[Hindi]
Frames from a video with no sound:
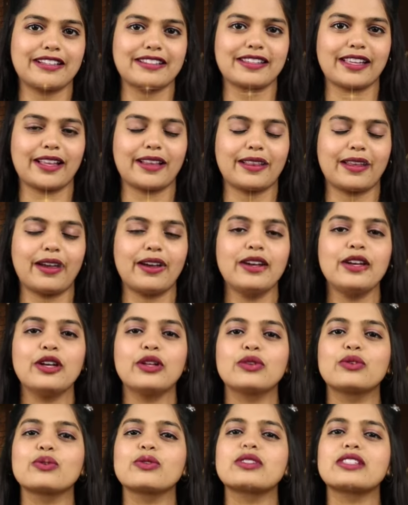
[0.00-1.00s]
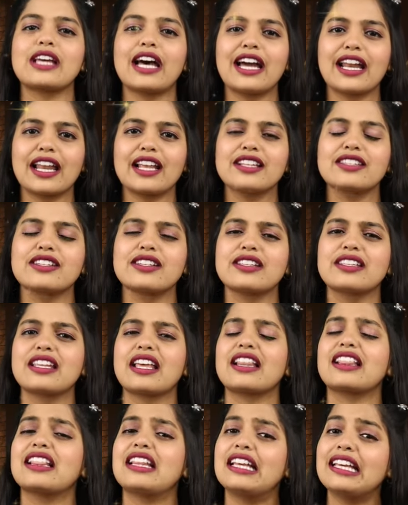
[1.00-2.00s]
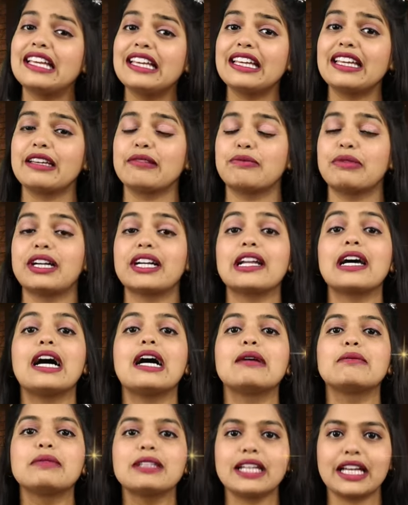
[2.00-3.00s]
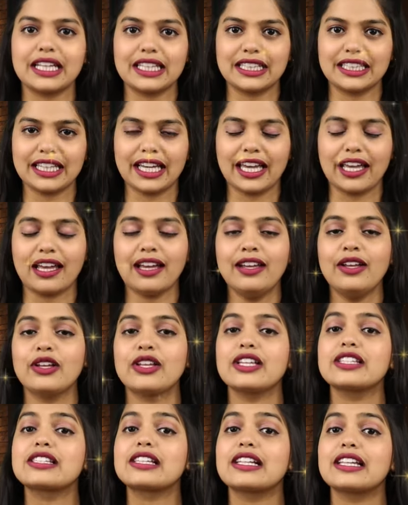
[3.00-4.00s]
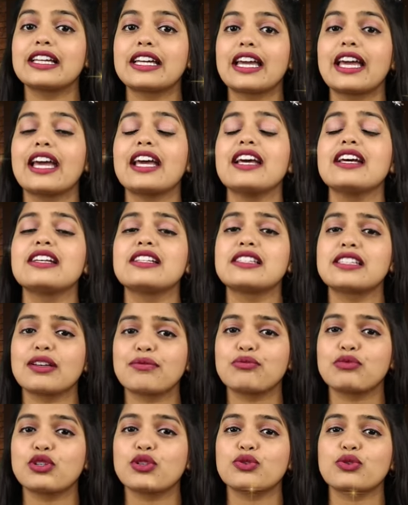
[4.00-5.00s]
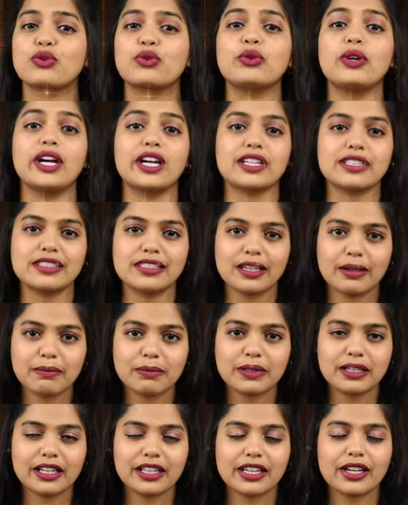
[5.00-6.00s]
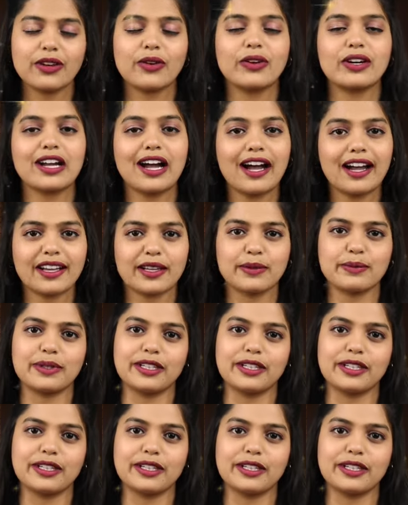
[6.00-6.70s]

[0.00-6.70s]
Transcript: जा सकता तो सारी चीज़ें थी बट अब नहीं है इस इसलिए सब चीज़ों को एक्सेप्ट करें और आगे